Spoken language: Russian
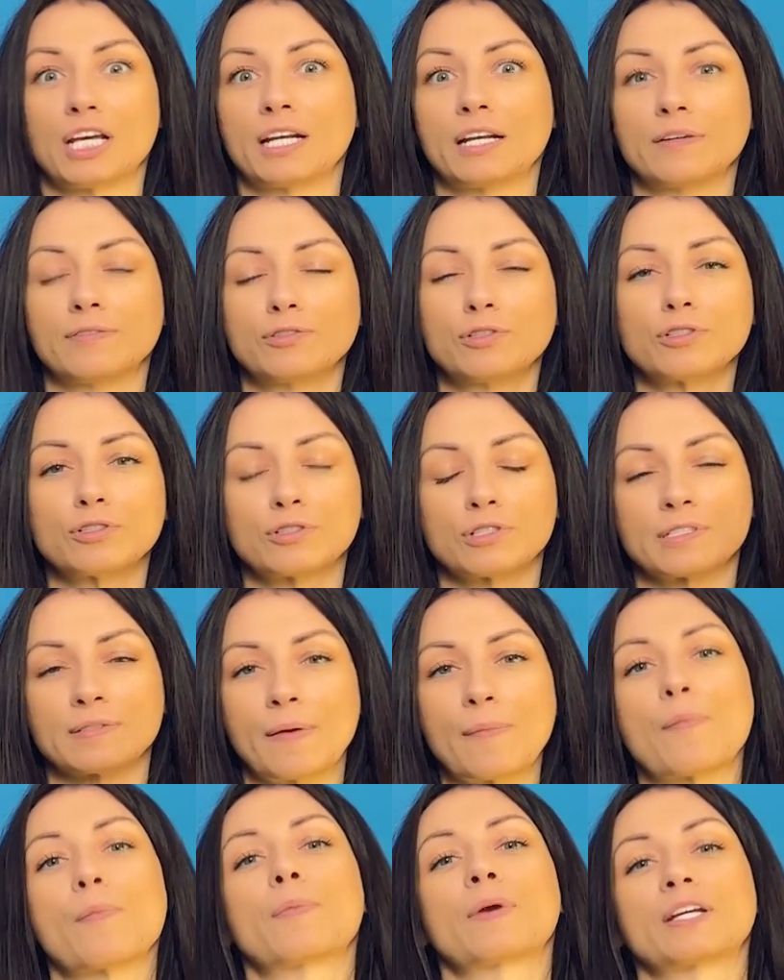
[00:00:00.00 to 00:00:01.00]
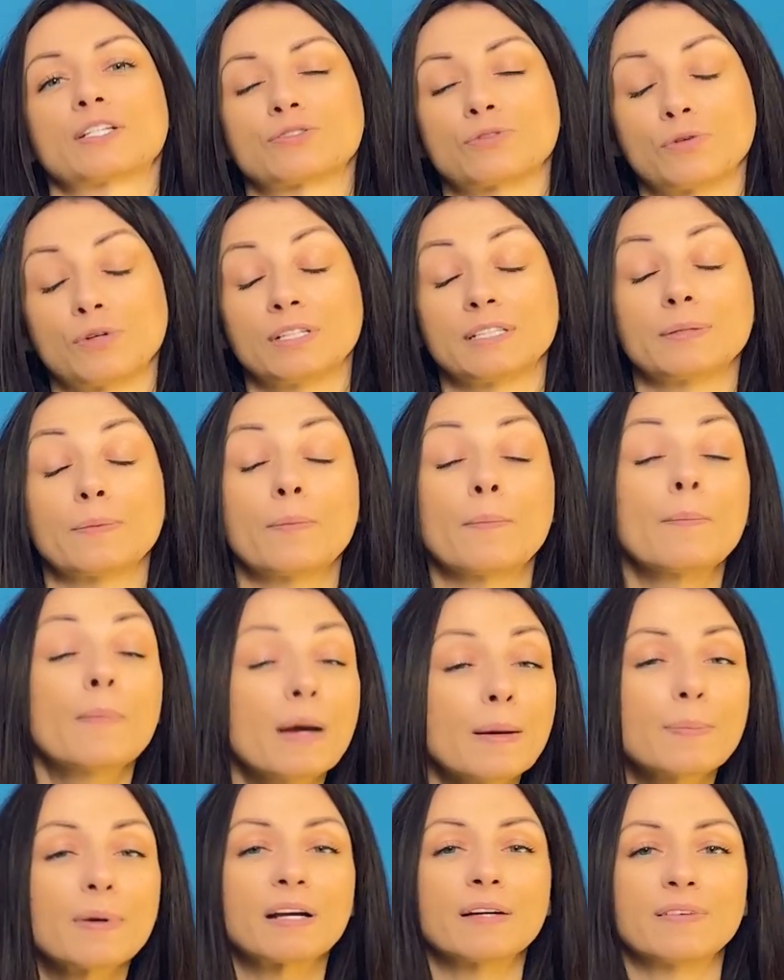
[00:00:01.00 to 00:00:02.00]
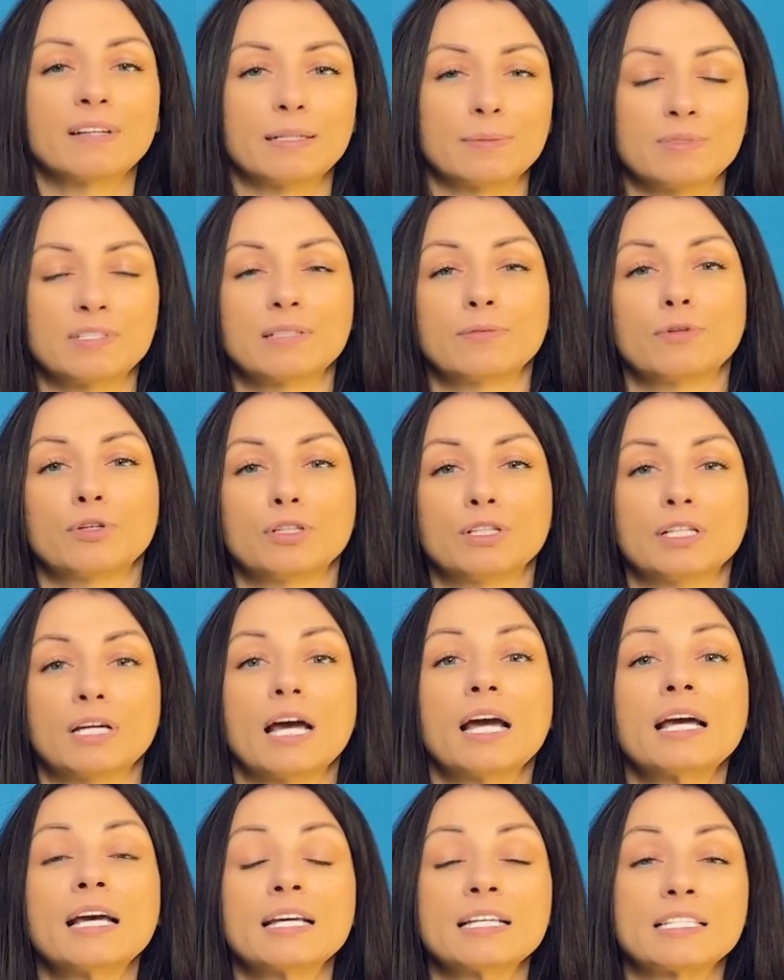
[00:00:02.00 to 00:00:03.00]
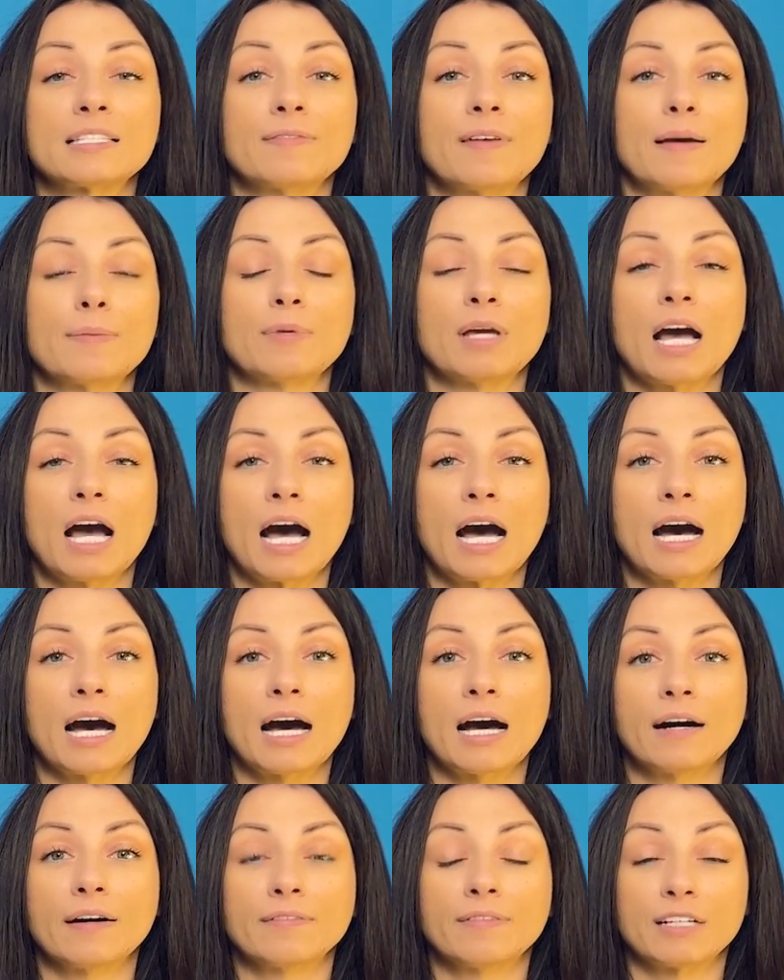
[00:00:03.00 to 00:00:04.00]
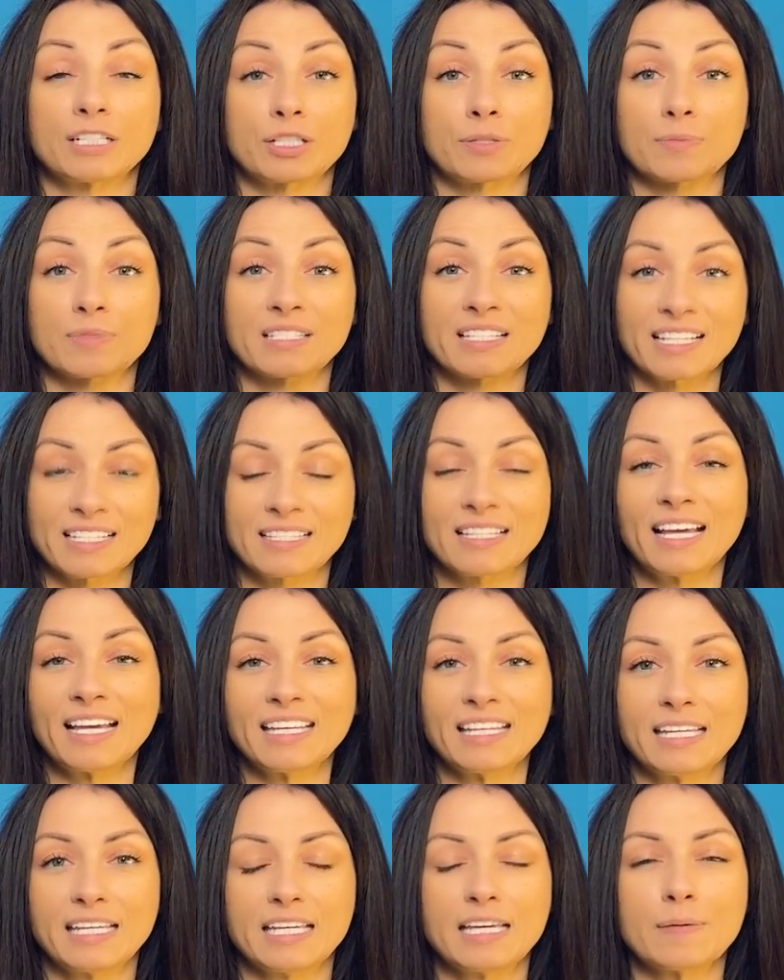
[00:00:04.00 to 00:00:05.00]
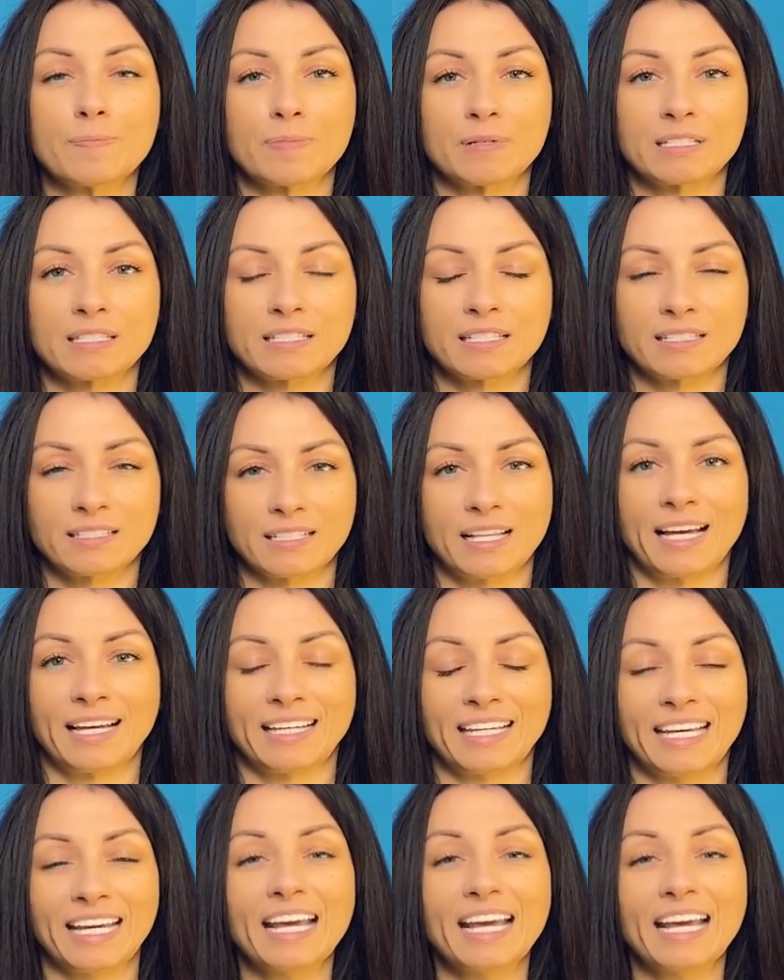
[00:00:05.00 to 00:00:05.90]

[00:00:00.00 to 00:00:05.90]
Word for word: на все, что с вами происходит. Мы поговорим сегодня с вами о вашем сознании и подсознании.